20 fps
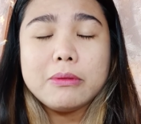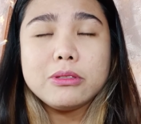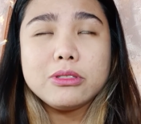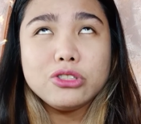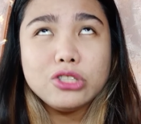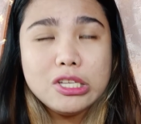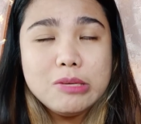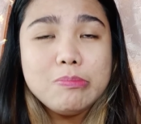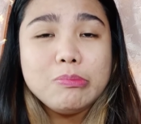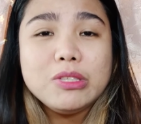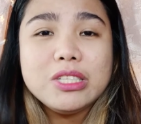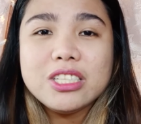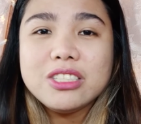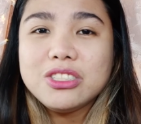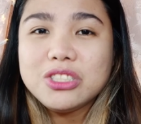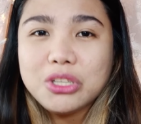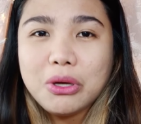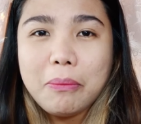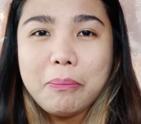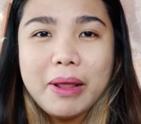Team
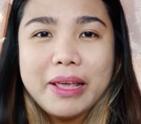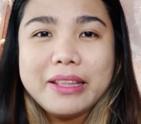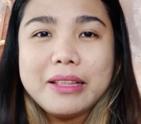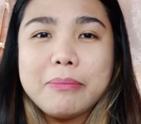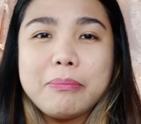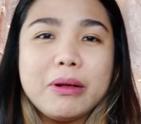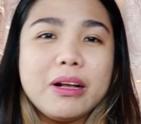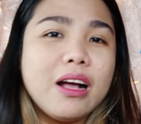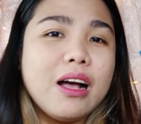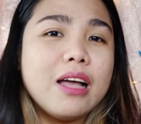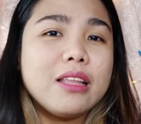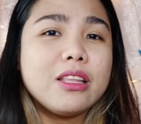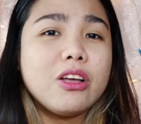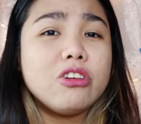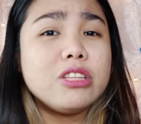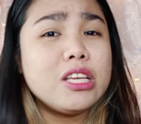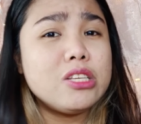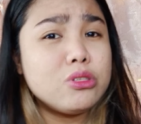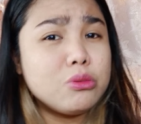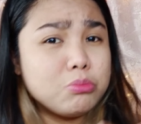Ginger Play na pagkakataon
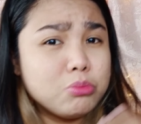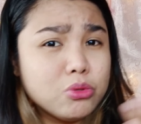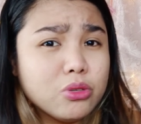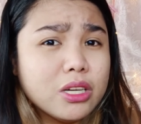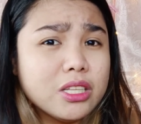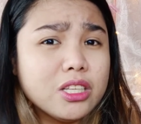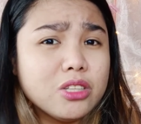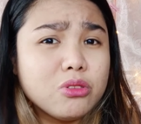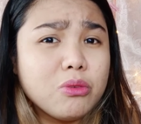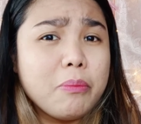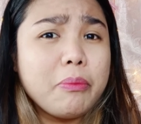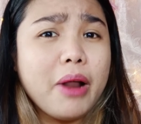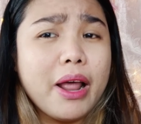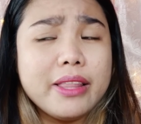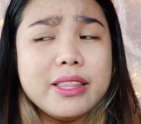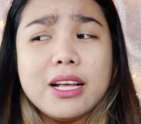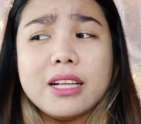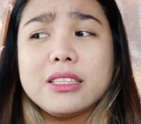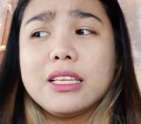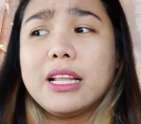na isubukan itong
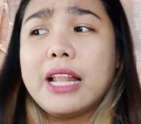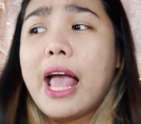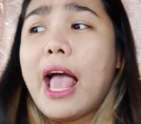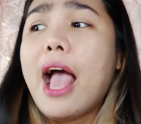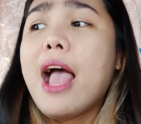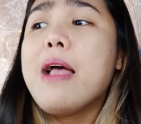product nila.